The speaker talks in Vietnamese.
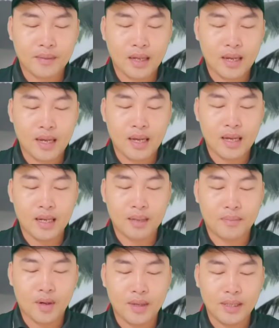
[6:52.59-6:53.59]
đó
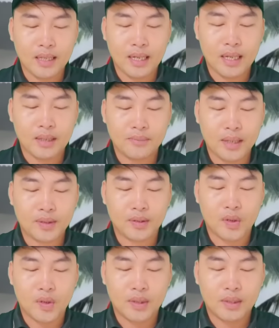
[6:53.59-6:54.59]
là mỗi uh, mét
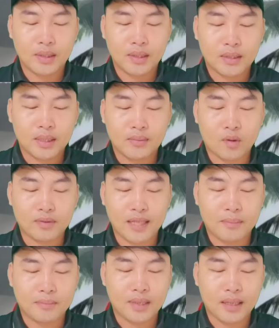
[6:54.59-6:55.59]
vuông từ
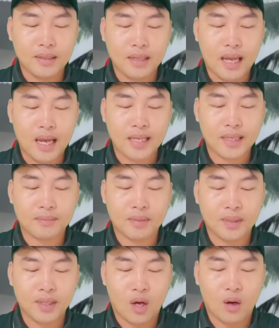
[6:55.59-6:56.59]
100 đến
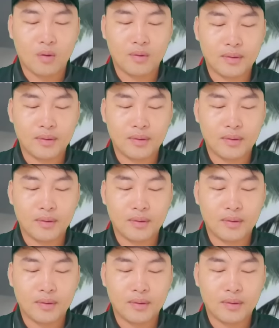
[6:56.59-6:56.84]
250 đô